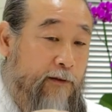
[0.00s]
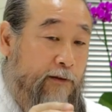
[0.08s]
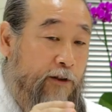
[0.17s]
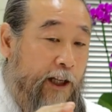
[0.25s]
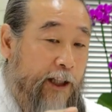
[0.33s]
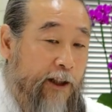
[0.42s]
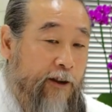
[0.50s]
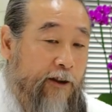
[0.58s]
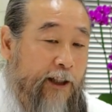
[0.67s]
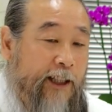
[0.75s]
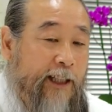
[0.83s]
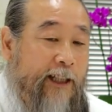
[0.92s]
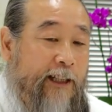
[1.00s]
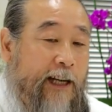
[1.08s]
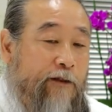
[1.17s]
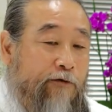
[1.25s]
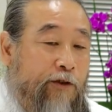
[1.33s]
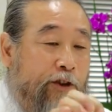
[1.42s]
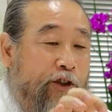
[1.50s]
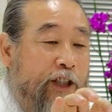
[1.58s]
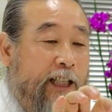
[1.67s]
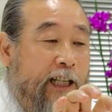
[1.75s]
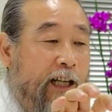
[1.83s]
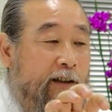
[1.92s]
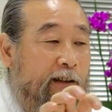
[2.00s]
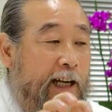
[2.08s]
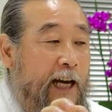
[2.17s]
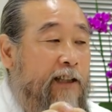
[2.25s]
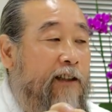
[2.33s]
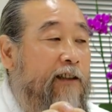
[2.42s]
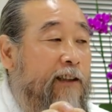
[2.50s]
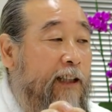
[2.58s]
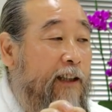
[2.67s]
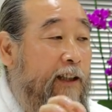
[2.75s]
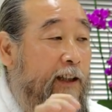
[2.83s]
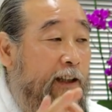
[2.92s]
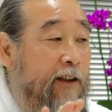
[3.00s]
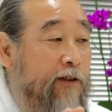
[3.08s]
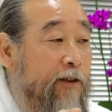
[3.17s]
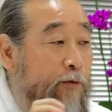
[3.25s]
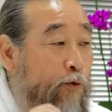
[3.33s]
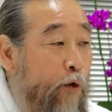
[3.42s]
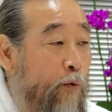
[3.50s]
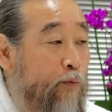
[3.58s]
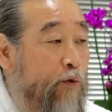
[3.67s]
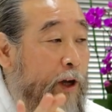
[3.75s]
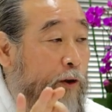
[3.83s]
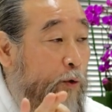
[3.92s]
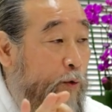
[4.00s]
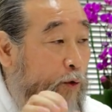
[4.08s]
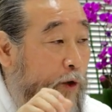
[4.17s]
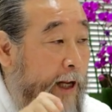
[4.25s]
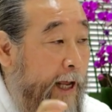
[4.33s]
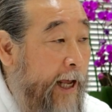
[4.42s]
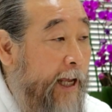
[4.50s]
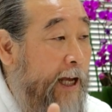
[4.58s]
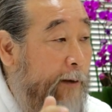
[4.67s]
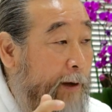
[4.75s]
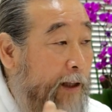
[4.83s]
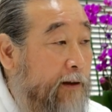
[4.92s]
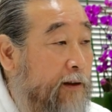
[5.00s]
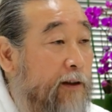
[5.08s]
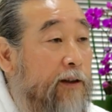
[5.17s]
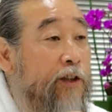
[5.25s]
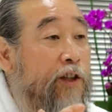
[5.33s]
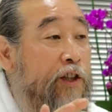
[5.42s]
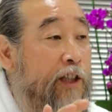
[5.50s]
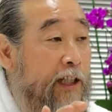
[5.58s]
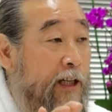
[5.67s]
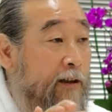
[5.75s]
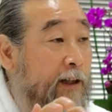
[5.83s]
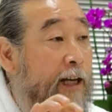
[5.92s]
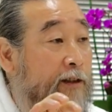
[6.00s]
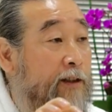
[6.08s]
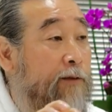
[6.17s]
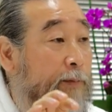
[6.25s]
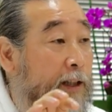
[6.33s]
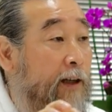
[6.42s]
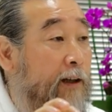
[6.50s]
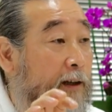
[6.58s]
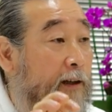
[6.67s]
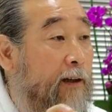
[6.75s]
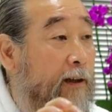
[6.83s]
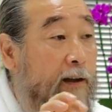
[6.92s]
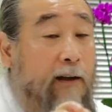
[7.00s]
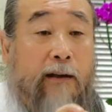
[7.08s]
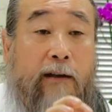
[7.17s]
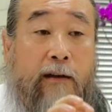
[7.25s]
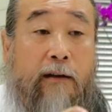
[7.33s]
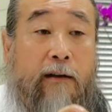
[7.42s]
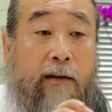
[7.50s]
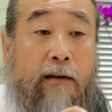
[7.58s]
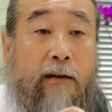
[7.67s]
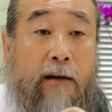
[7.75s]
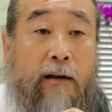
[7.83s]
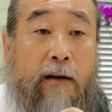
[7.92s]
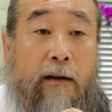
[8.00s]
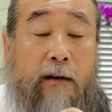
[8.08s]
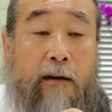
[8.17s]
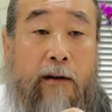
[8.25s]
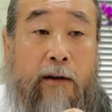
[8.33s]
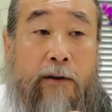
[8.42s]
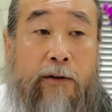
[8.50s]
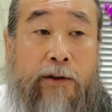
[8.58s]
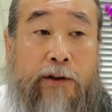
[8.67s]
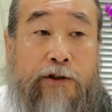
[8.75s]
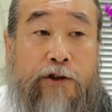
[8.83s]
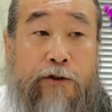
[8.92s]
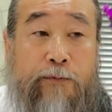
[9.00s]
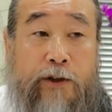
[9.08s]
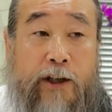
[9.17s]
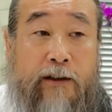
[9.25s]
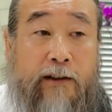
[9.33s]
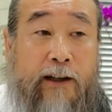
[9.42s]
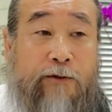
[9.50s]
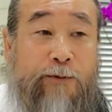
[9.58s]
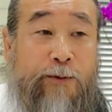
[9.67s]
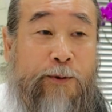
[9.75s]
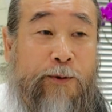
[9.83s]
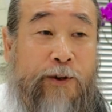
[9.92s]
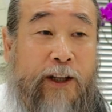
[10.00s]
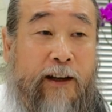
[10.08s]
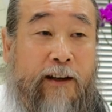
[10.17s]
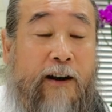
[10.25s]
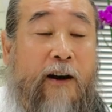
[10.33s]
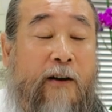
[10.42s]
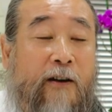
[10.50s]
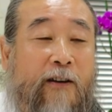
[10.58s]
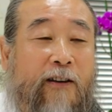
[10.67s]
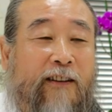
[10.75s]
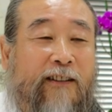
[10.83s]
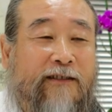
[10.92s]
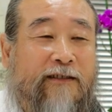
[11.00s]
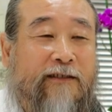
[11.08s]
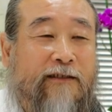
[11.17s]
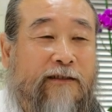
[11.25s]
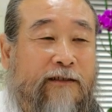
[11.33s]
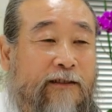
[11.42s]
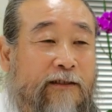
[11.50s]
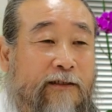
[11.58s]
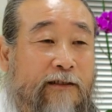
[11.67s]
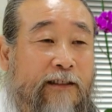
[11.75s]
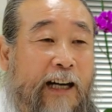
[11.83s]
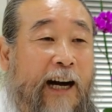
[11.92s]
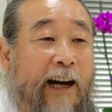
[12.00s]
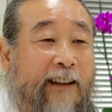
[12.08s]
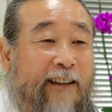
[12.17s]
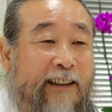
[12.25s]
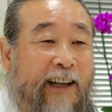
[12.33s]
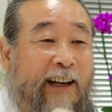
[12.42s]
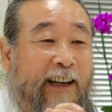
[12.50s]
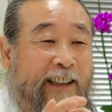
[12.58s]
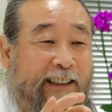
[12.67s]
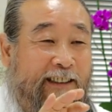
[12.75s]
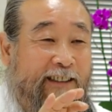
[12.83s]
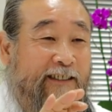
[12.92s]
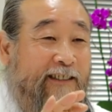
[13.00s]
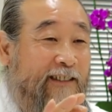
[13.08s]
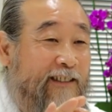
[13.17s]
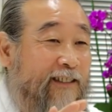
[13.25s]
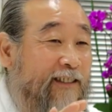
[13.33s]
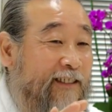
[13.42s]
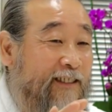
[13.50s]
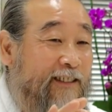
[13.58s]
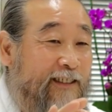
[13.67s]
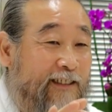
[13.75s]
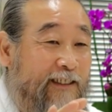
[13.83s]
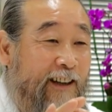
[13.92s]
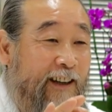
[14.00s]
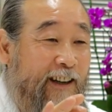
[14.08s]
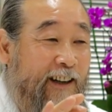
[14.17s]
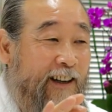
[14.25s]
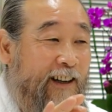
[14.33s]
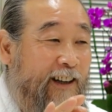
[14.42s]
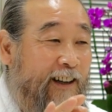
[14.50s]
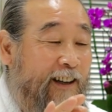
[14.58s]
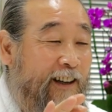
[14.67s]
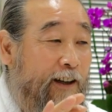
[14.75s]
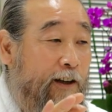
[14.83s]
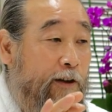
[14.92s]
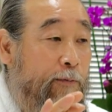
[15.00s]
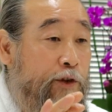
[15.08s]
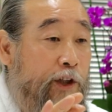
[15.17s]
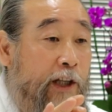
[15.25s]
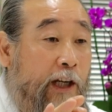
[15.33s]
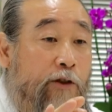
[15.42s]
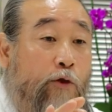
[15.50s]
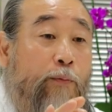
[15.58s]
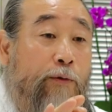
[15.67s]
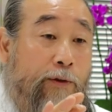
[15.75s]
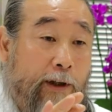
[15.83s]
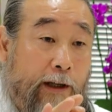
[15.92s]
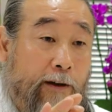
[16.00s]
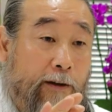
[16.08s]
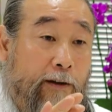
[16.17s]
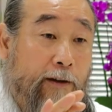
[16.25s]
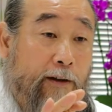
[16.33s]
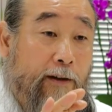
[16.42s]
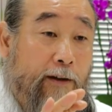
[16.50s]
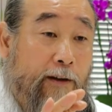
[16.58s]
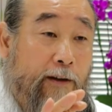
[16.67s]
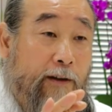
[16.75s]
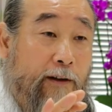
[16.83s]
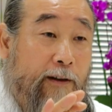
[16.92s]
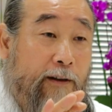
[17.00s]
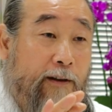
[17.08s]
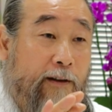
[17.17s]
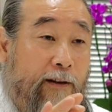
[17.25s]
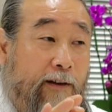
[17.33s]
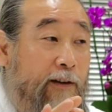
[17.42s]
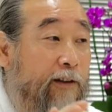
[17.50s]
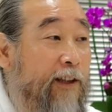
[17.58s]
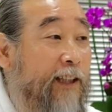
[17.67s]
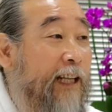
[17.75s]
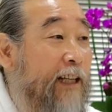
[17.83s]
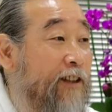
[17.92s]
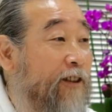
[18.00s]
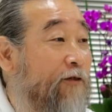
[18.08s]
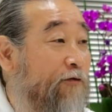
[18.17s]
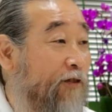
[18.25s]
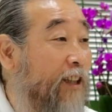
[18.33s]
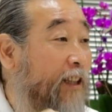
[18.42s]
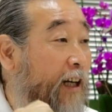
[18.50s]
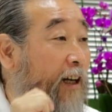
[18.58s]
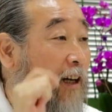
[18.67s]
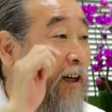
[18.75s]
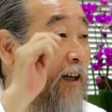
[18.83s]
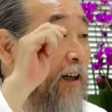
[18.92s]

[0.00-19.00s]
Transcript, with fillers: 너가 이걸 이겨낼 수 있는 질량을 가진 거냐. 이, 이것은 공부의 노력을 해야만 그것이 질량을 가져집니다. 어. 그 이 시험지가 딱 들어오는데, 어, 안다, 이거죠. 아, 그럼 질량이 높은 거예요. 그러니 다스릴 수 있다.